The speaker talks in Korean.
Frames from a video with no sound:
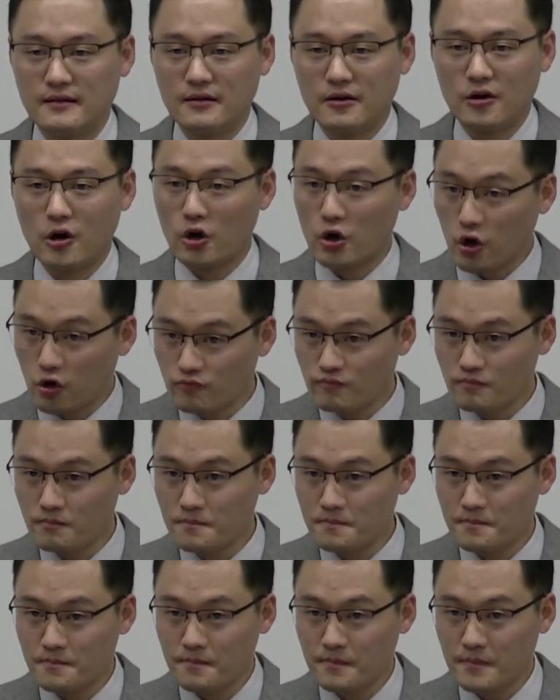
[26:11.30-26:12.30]
어려움
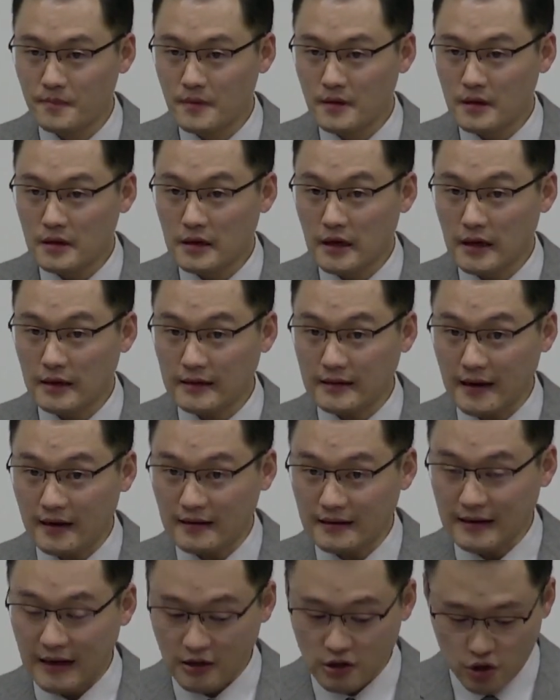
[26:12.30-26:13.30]
이게 딱
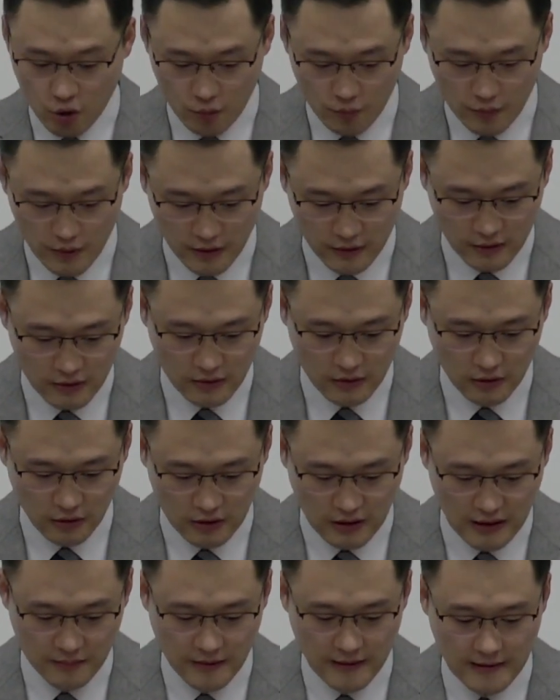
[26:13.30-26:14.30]
닥쳐오면
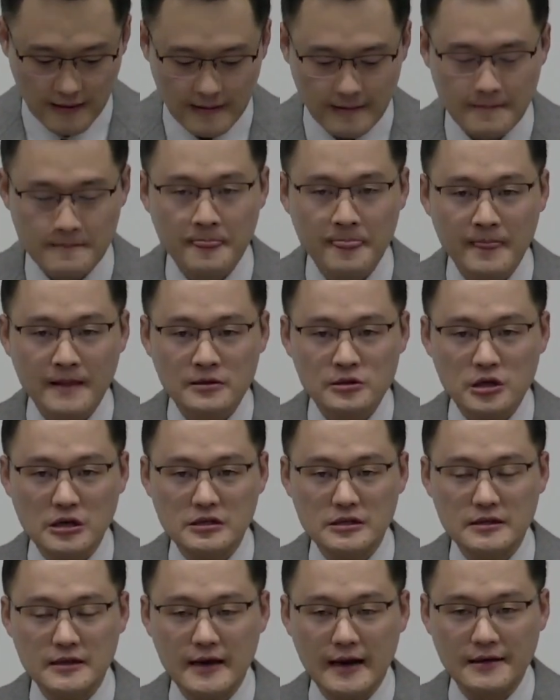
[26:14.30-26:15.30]
어떻게 합니까?
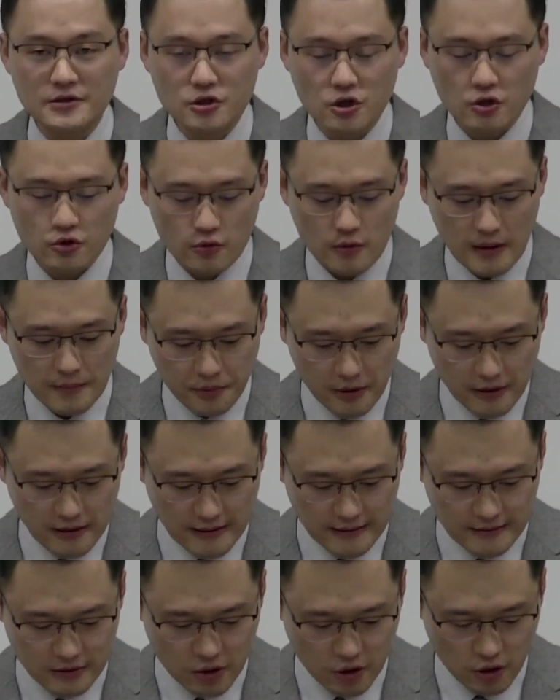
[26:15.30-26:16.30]
자신의 안전과
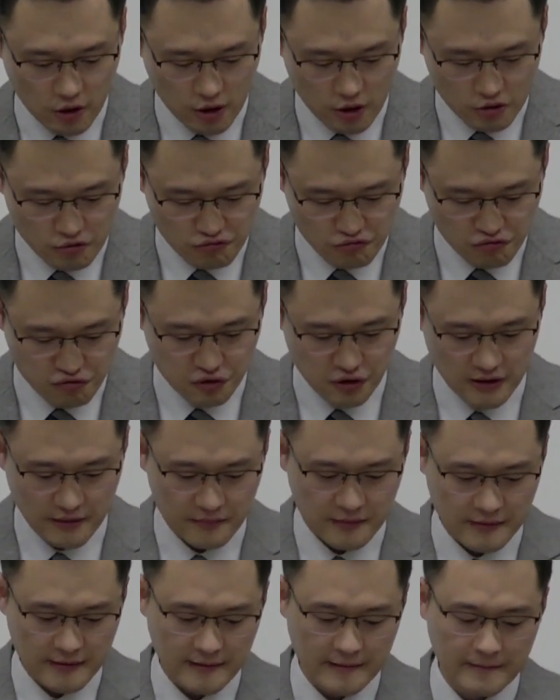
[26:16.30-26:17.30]
편안을 더
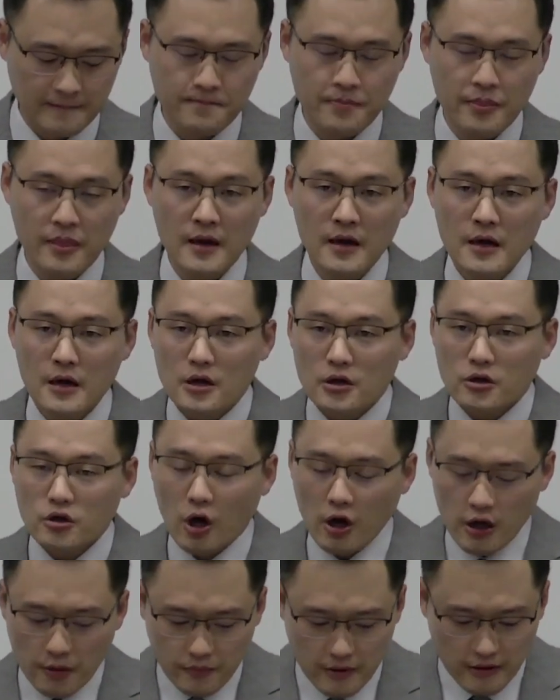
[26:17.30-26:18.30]
우선합니다.
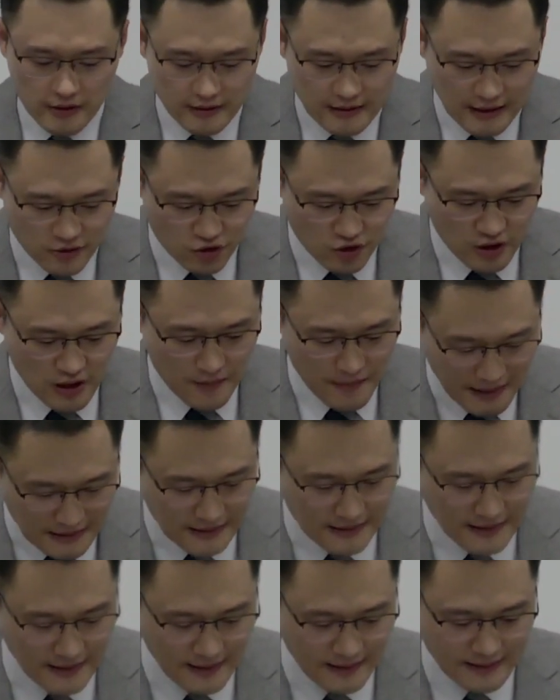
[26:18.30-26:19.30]
너희 염려를 다 주께
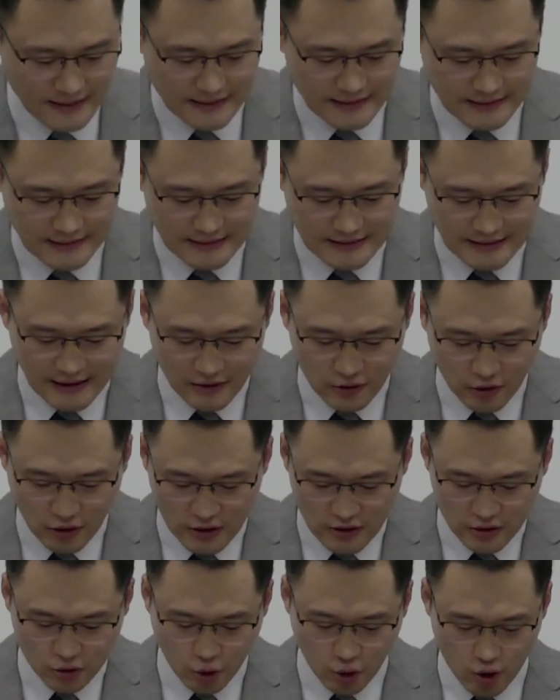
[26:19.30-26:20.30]
맡기라. 이는 그가
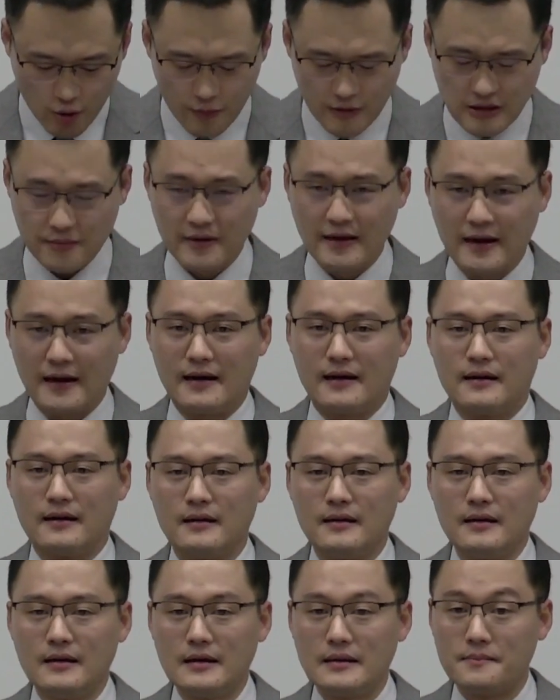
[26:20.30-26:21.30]
너희를 돌보심이라.
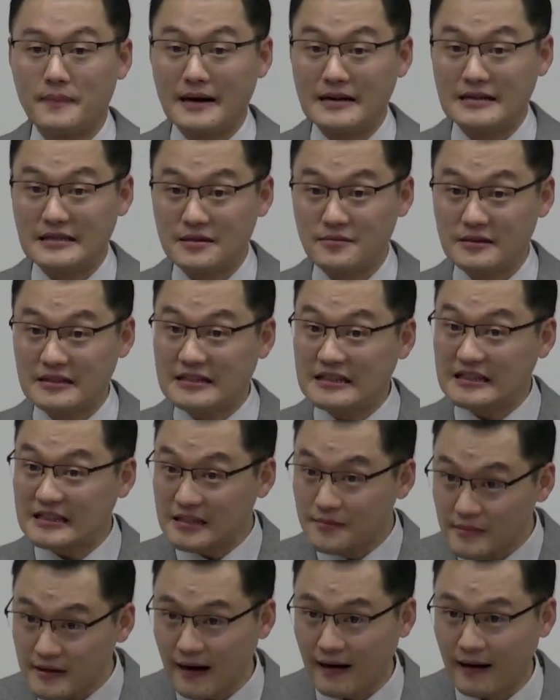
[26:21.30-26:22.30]
말씀을
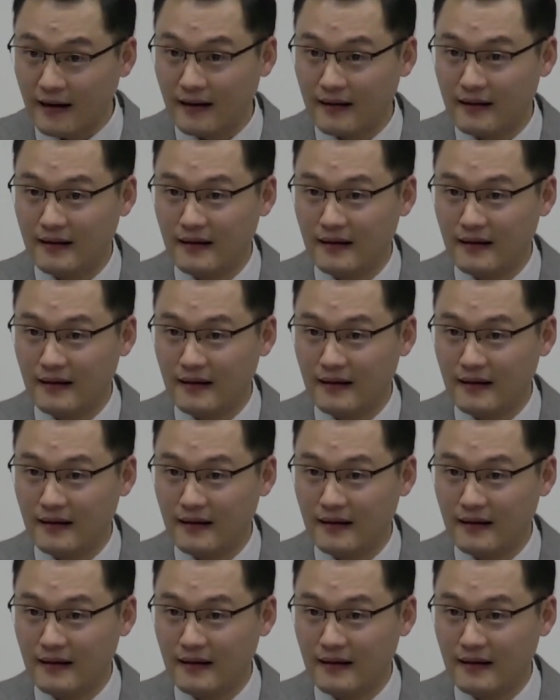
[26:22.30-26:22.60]
듣습니다.